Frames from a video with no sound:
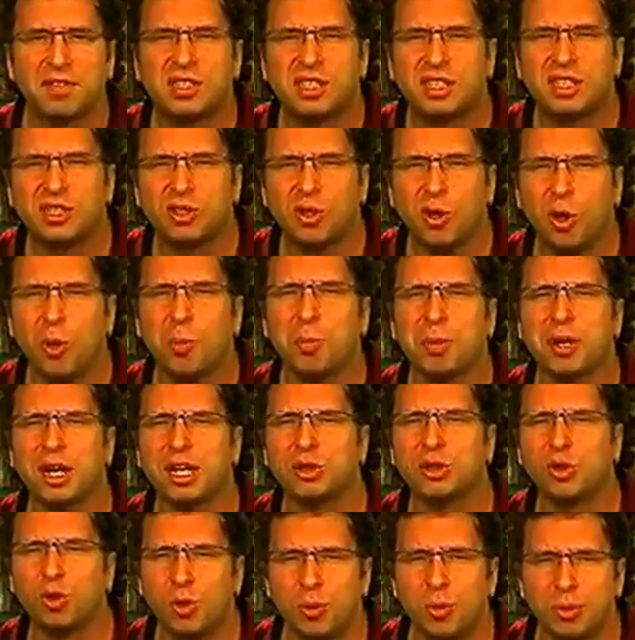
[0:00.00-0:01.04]
Все
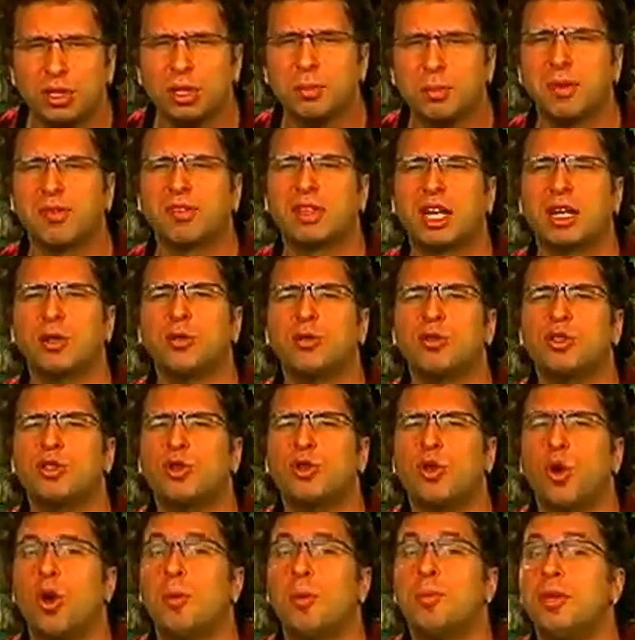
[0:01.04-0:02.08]
продумано, повторюсь,
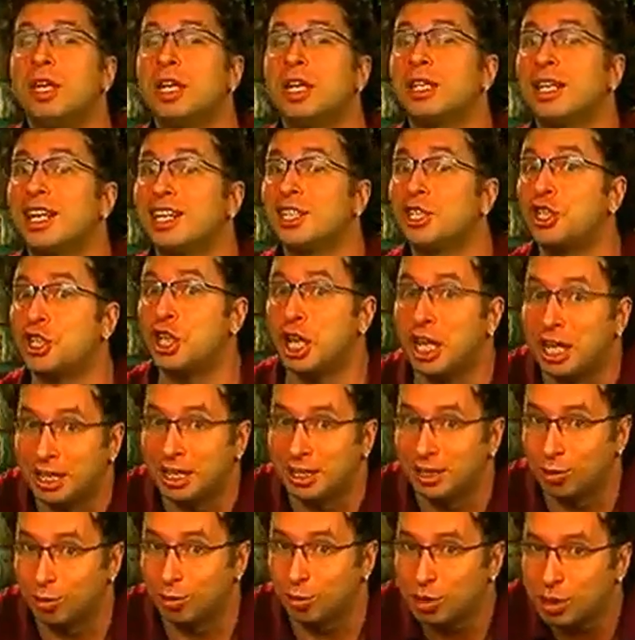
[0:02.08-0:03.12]
до
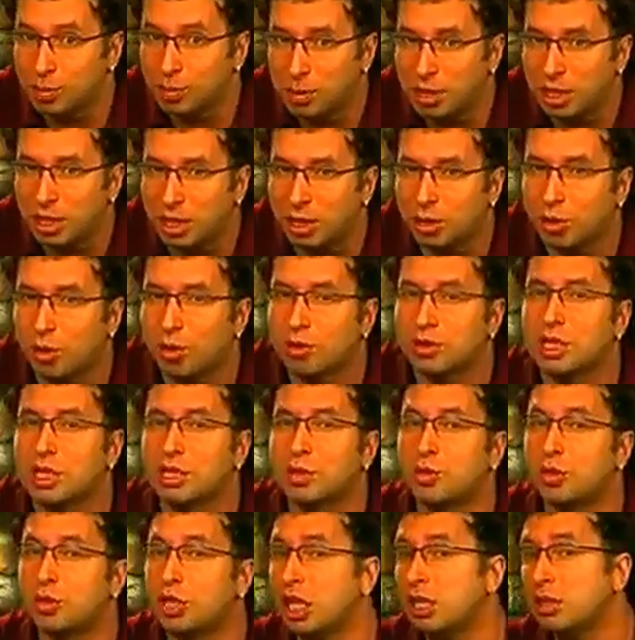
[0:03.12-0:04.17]
мелочей. Не успел игрок
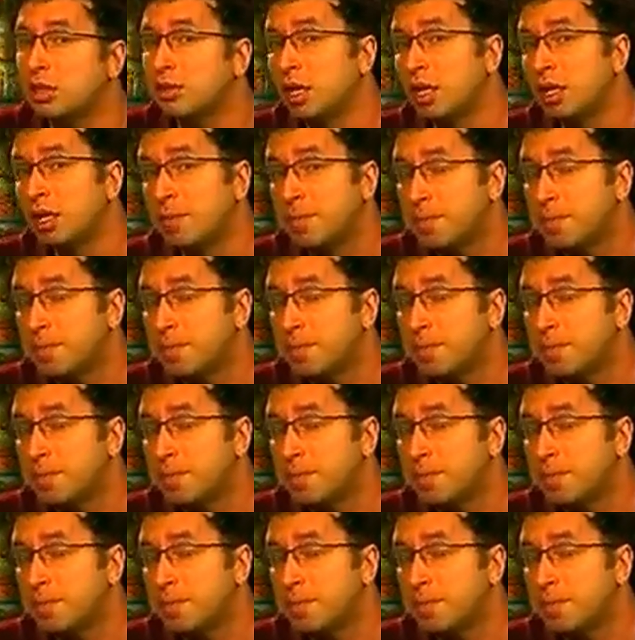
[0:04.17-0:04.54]
заскучать?